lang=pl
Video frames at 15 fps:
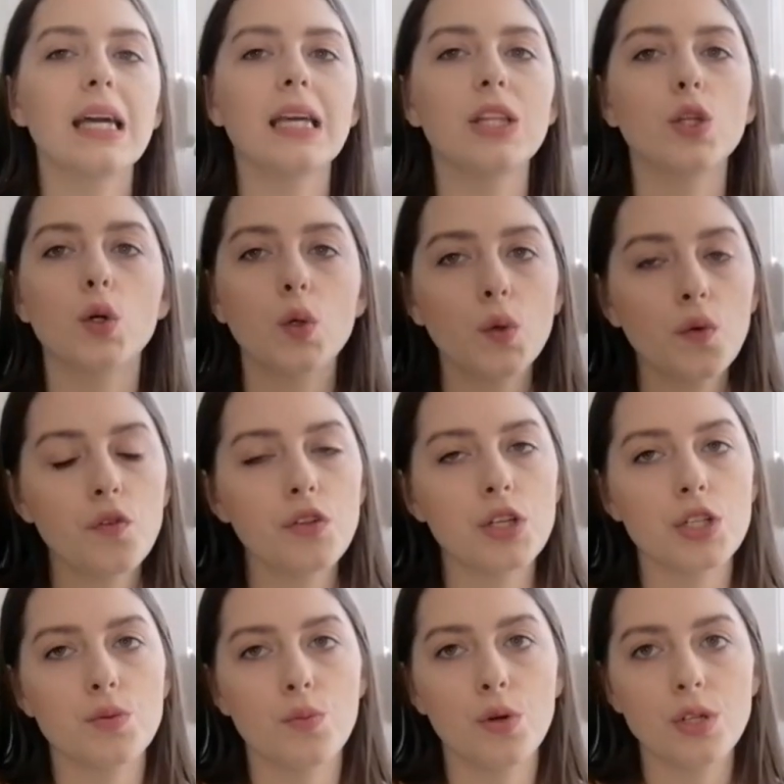I to
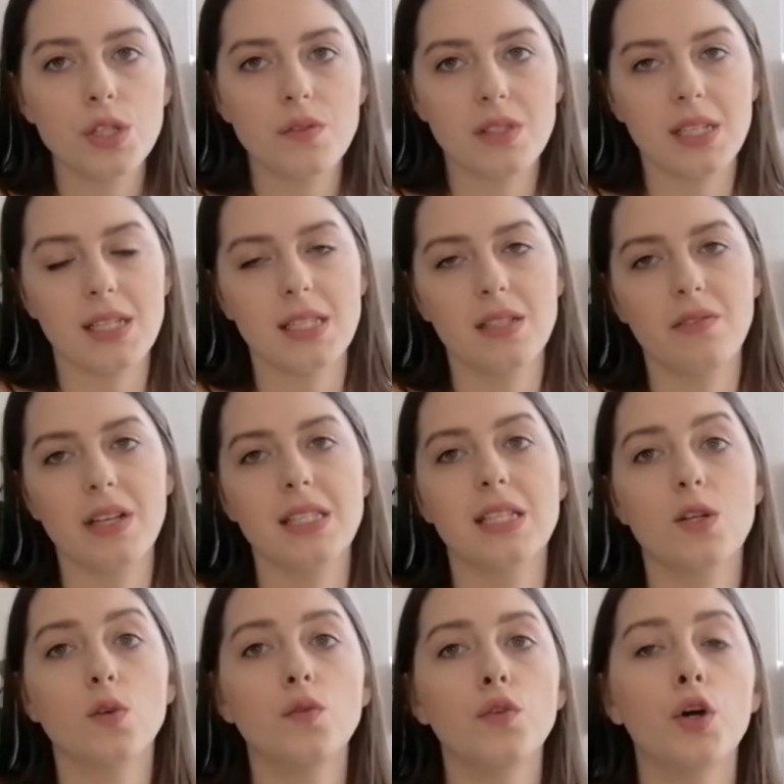również może wskazywać
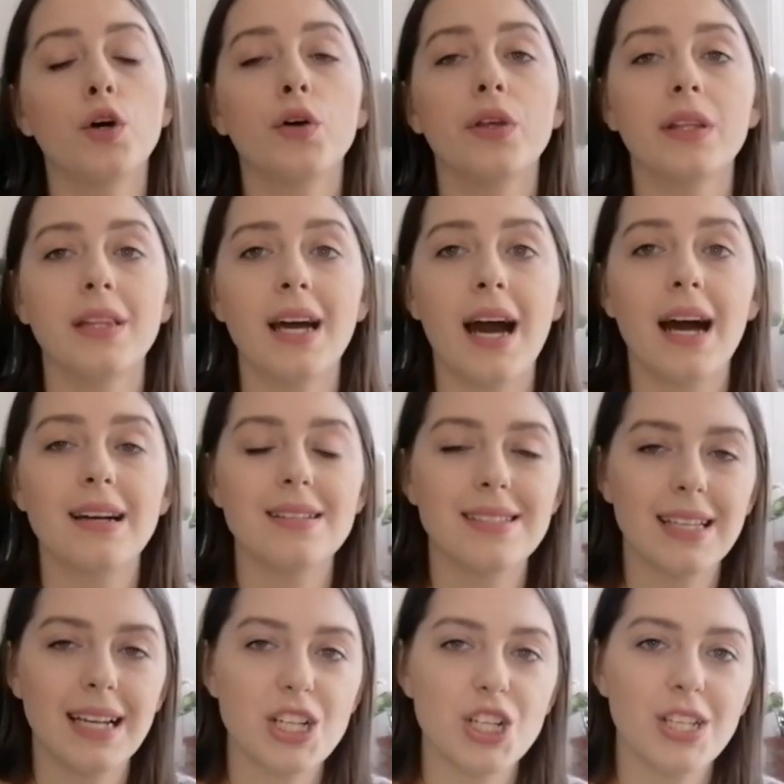zarówno na
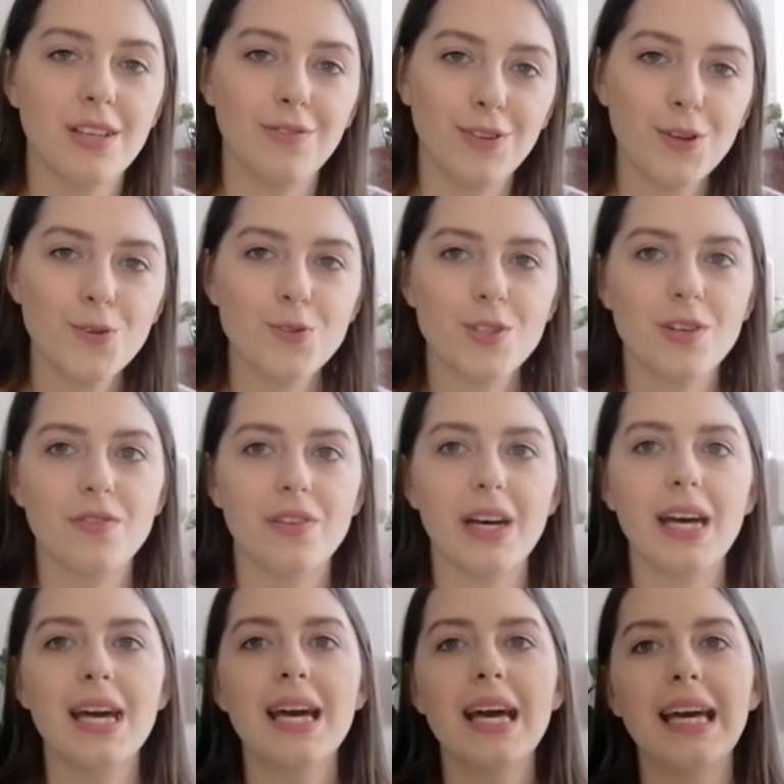zakażenie wirusowe,